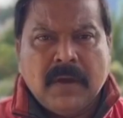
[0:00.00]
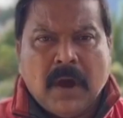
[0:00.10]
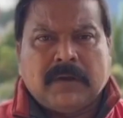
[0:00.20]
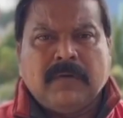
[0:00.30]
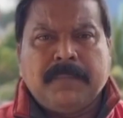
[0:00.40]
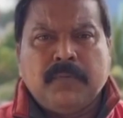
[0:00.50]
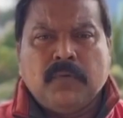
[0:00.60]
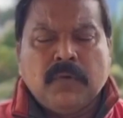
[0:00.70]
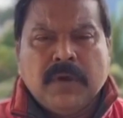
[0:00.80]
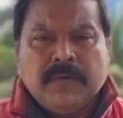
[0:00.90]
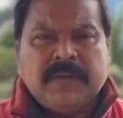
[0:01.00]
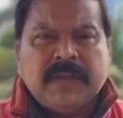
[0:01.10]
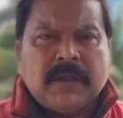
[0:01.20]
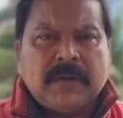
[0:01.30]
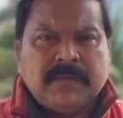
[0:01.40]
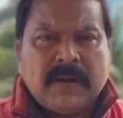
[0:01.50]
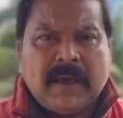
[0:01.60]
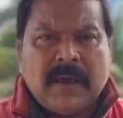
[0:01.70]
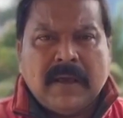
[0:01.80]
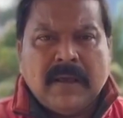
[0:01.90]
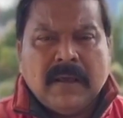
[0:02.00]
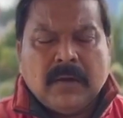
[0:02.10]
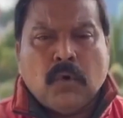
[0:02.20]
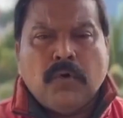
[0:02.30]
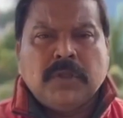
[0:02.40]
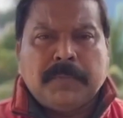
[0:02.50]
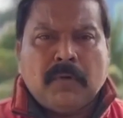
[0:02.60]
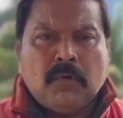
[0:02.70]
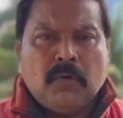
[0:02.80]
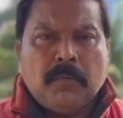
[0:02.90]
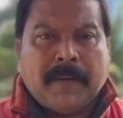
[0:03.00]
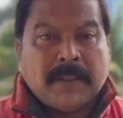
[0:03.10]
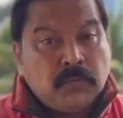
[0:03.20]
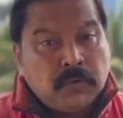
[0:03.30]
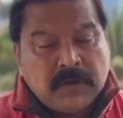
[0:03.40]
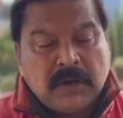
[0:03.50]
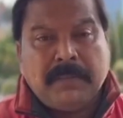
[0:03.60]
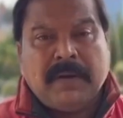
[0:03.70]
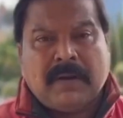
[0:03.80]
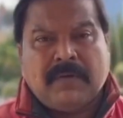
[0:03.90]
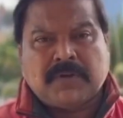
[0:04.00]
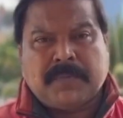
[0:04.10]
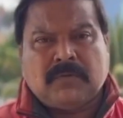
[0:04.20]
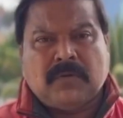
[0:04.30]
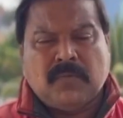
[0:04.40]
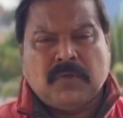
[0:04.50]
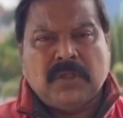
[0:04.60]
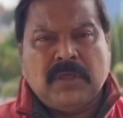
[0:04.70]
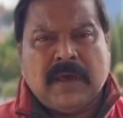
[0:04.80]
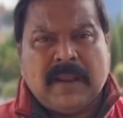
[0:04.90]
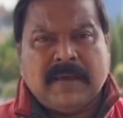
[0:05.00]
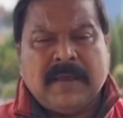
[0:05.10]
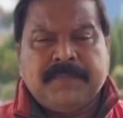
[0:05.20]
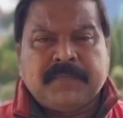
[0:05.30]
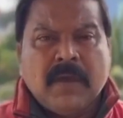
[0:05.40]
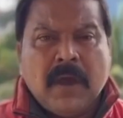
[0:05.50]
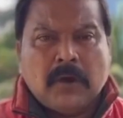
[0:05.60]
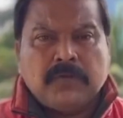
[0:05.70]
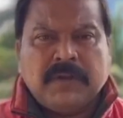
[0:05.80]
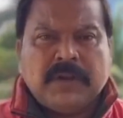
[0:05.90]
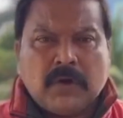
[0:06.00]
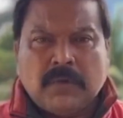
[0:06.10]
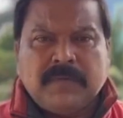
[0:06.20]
అటువైపు విజయనగరం జిల్లా గోవిందపురంలో పదమూడు సెంటీమీటర్ల వర్షపాతం నమోదైంది అలాగే అటు శ్రీకాకుళం